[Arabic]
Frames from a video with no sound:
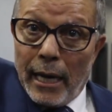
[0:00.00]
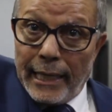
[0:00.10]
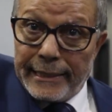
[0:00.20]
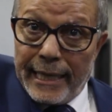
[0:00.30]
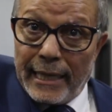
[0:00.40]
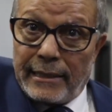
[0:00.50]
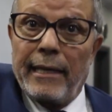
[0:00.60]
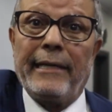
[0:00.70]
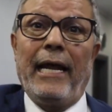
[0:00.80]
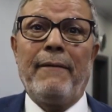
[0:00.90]
اللي عطيناها
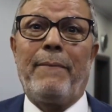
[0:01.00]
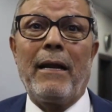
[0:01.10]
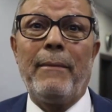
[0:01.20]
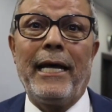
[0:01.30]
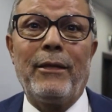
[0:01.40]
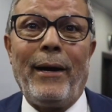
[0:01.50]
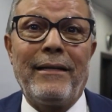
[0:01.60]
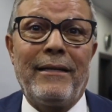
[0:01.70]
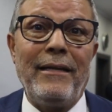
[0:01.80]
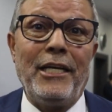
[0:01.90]
سبقنا على البرلمان هذه
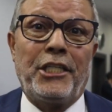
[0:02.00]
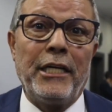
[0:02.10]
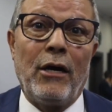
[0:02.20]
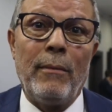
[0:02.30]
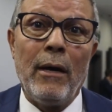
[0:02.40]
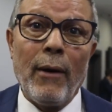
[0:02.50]
واحد 20 يوم